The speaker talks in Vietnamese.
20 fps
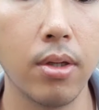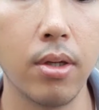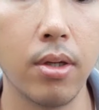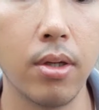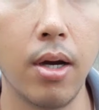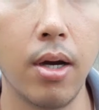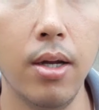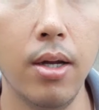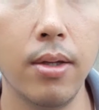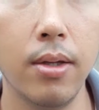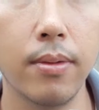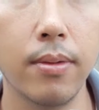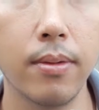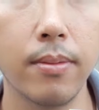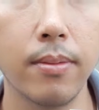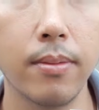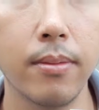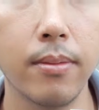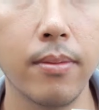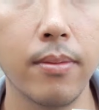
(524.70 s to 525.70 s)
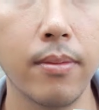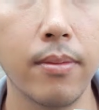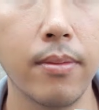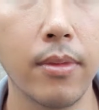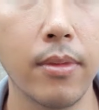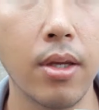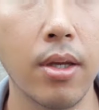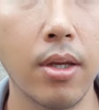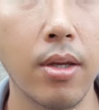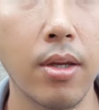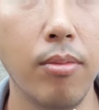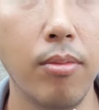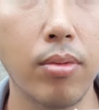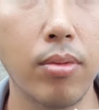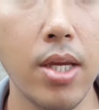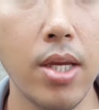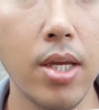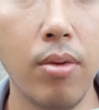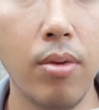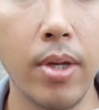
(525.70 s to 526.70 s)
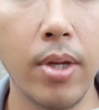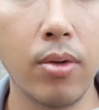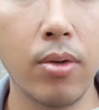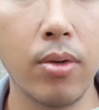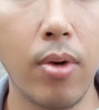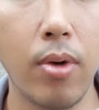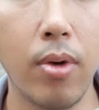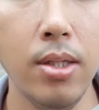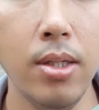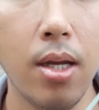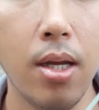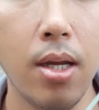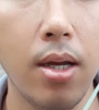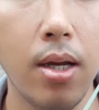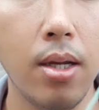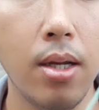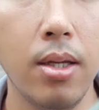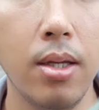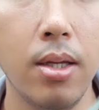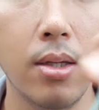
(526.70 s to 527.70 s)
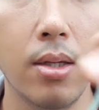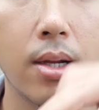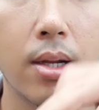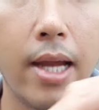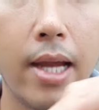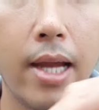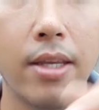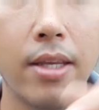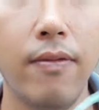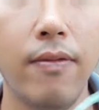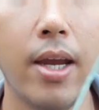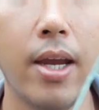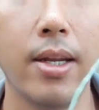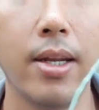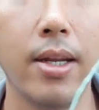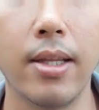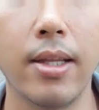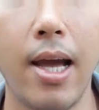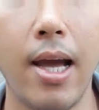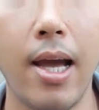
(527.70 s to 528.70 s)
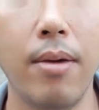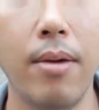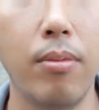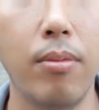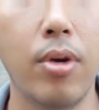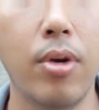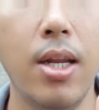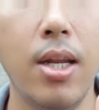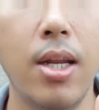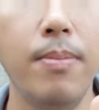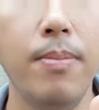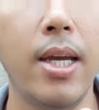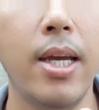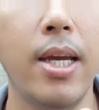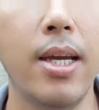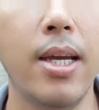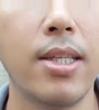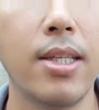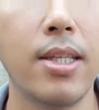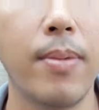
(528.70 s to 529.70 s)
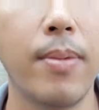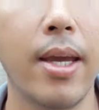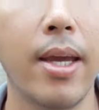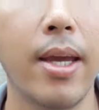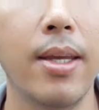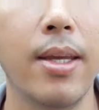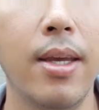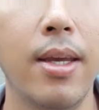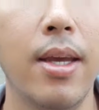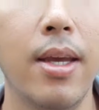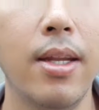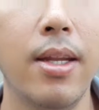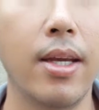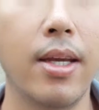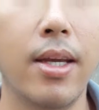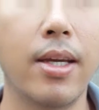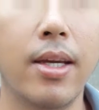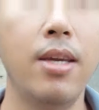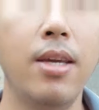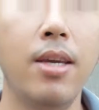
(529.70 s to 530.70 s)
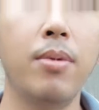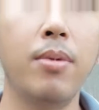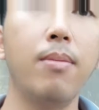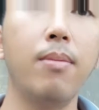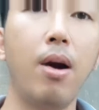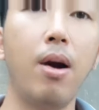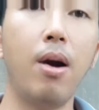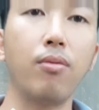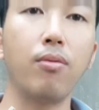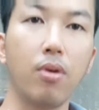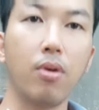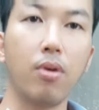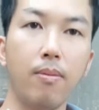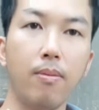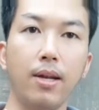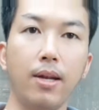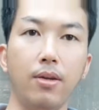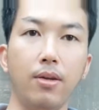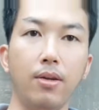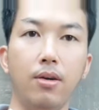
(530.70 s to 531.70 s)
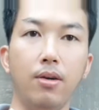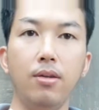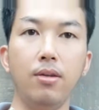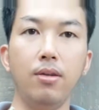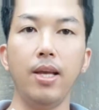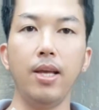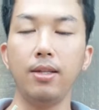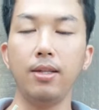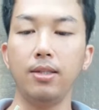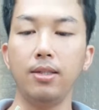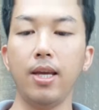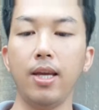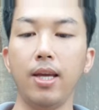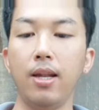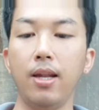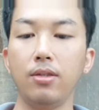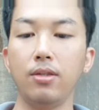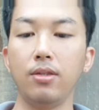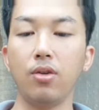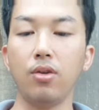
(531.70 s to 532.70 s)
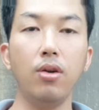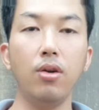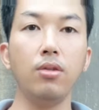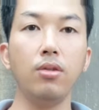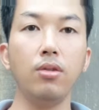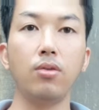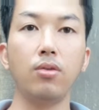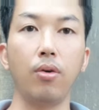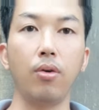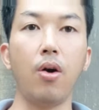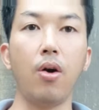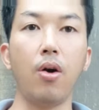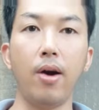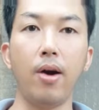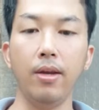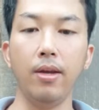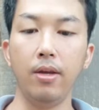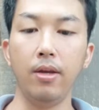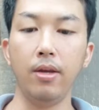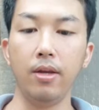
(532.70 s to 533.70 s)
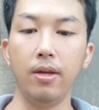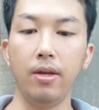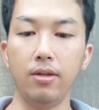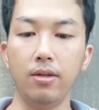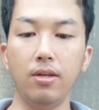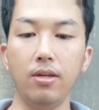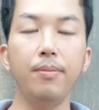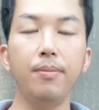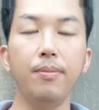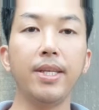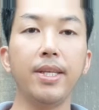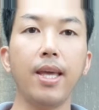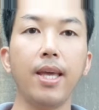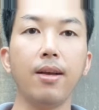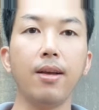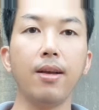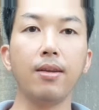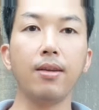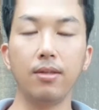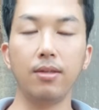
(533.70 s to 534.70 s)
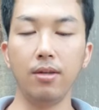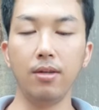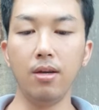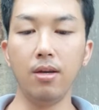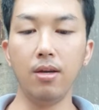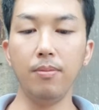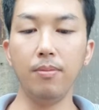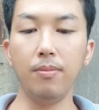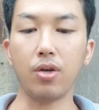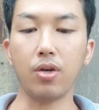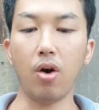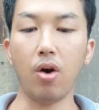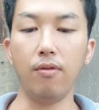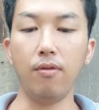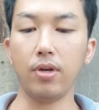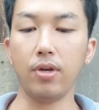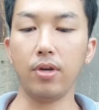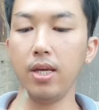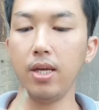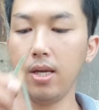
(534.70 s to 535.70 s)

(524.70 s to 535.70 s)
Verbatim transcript: Đó. Mục đích của mình quấn ngược lại như vậy để tạo một cái lớp dây ở trong này, để khi mà cái mòng của các bạn nó lên trên gió nó thổi to á, nó đỡ bị tét, nó đỡ bị cọ vô